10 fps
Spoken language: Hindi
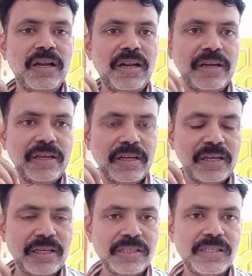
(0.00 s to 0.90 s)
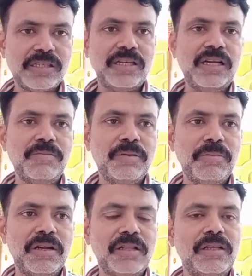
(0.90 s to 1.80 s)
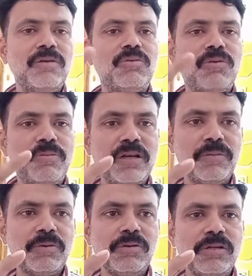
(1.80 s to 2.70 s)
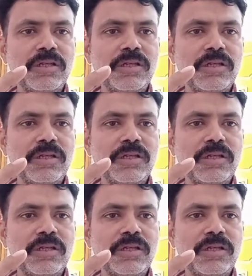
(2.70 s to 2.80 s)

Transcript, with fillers: लेकिन किस स्टाइल में हम बनाते हैं वो भी आपको